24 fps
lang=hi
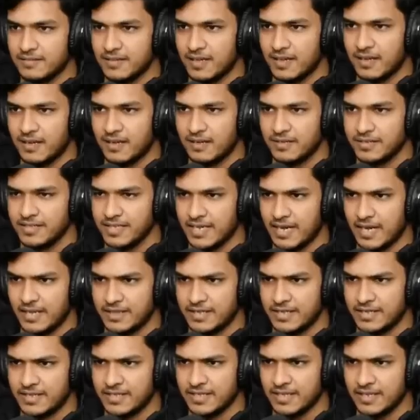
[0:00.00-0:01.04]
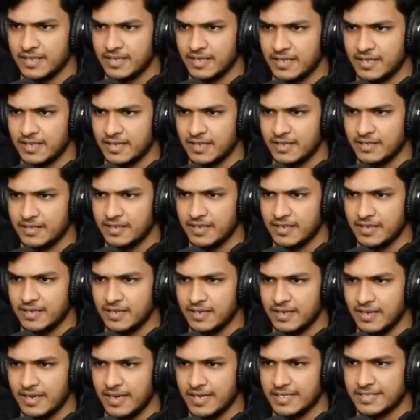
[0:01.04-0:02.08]
हाँ याद से ये
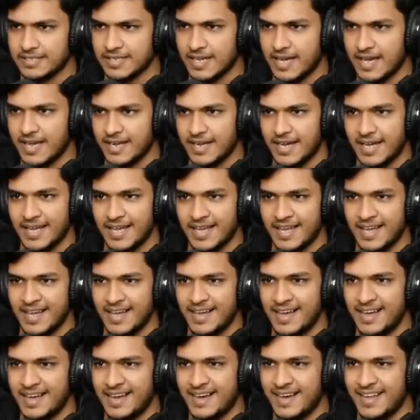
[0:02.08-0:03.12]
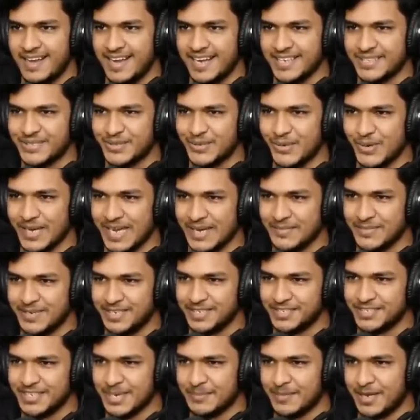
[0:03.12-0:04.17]
ऐसा आएगा हाँ लेट्स गो
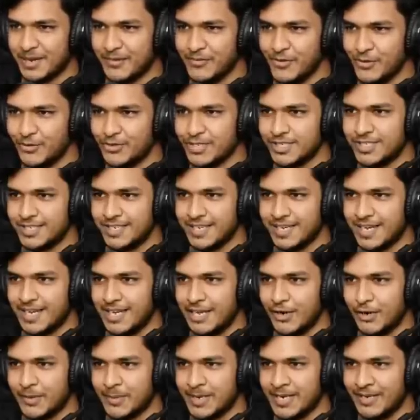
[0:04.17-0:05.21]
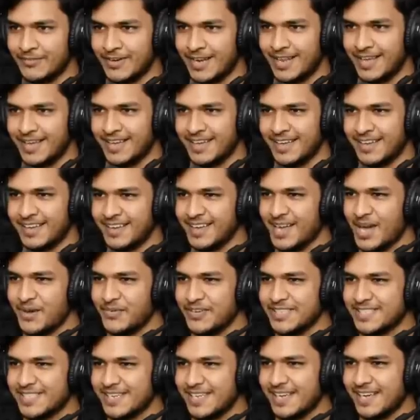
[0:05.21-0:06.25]
गेमर्स ये हमारा फ्यूचर सिटी का लेआउट बनने वाला है
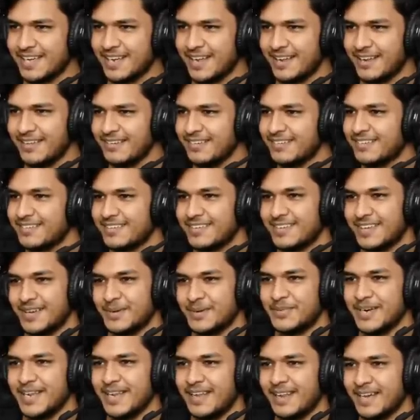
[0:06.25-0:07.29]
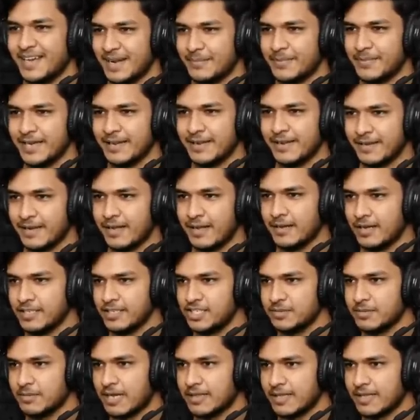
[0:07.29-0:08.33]
काफ़ी सही लग रहा है ना बढ़िया लग रहा है बढ़िया लग रहा है
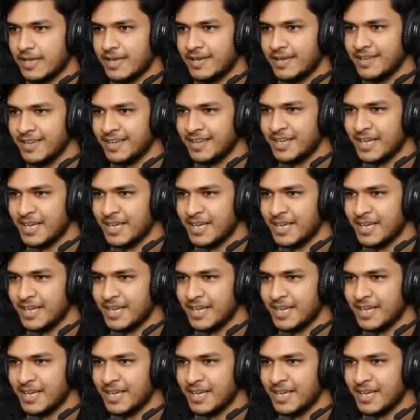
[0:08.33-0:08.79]
अच्छी बात है